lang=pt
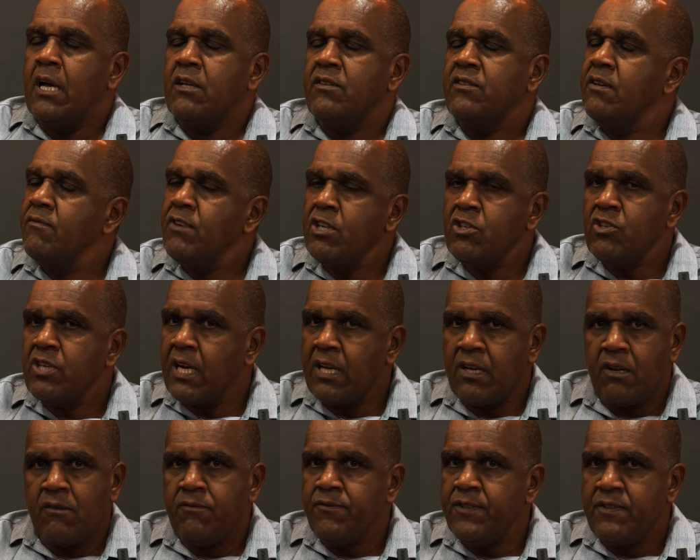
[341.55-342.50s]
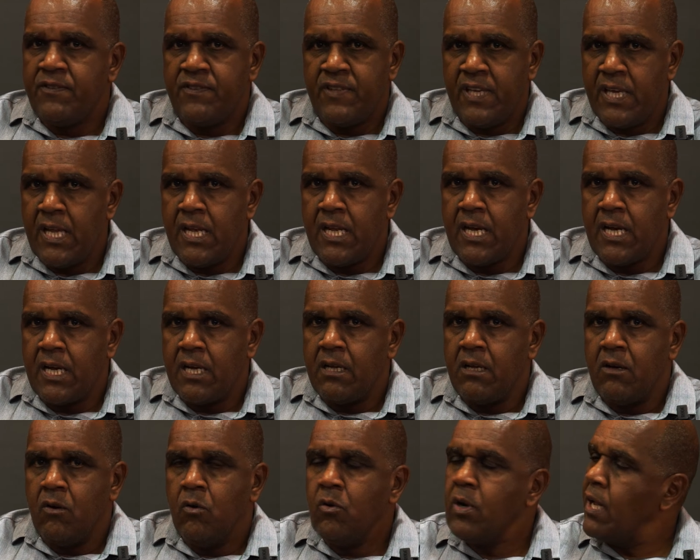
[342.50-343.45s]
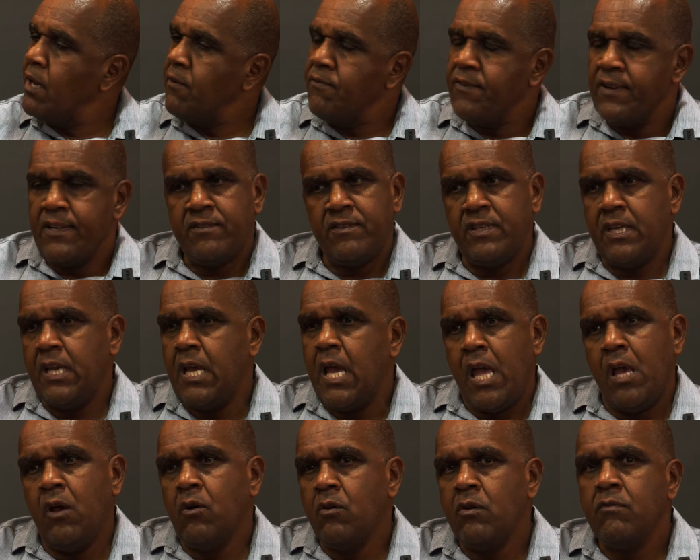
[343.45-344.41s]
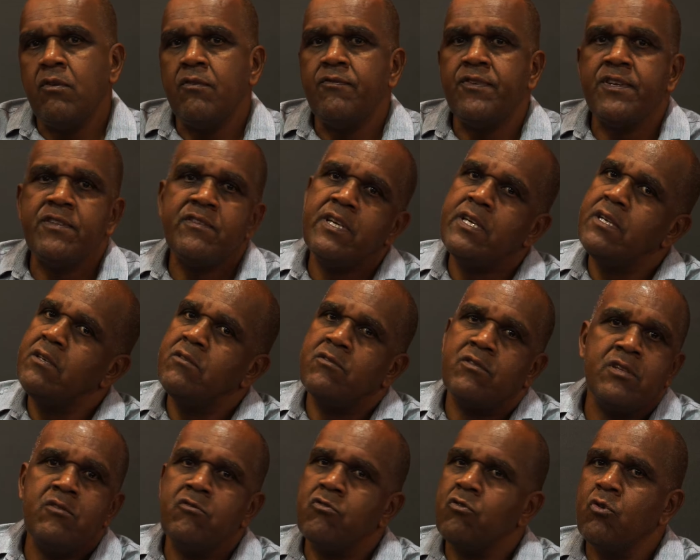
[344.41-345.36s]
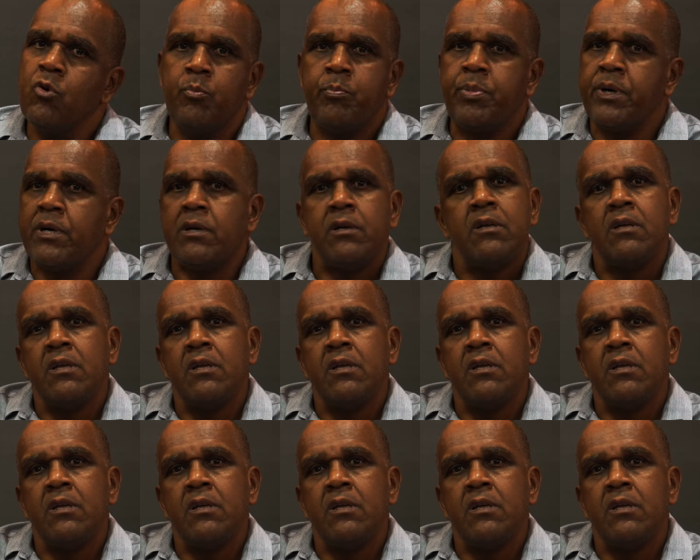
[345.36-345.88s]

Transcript: você vai chegar na oficina, o cara fala assim: Eu não vou fazer isso, você desculpa.